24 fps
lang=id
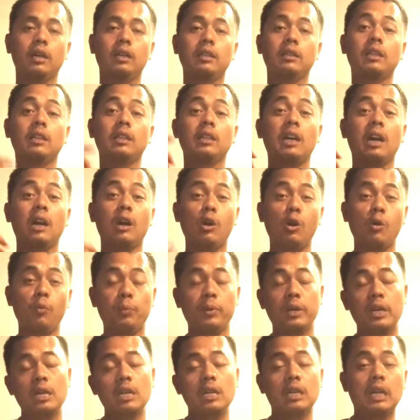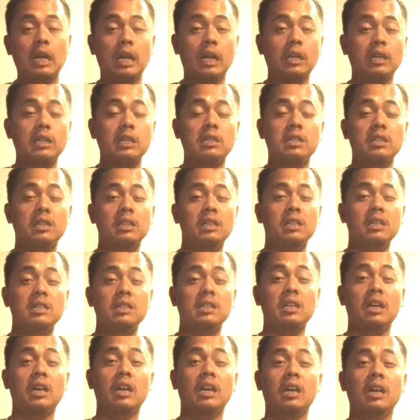tentang kopi dan di sini
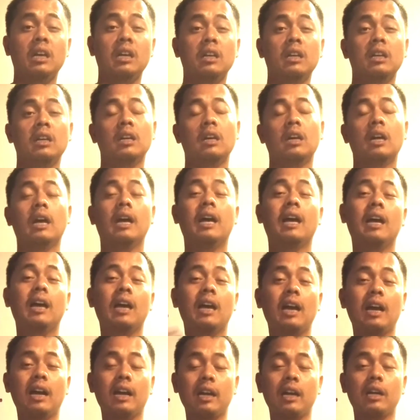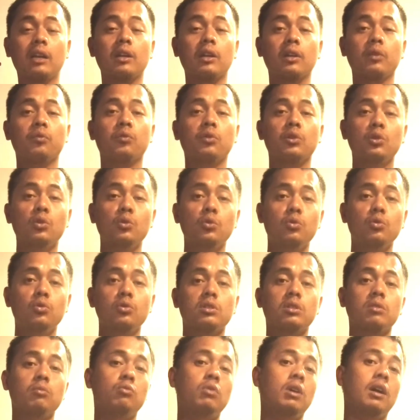saya e, akan review
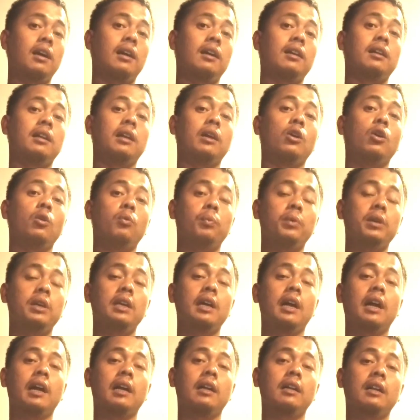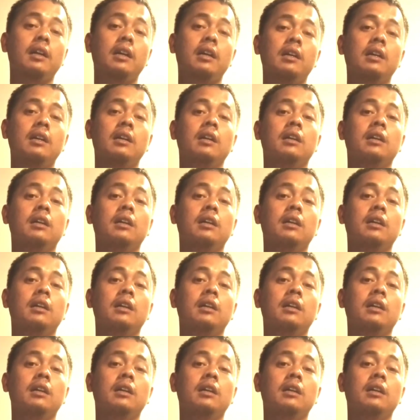semua kedai kopi yang ada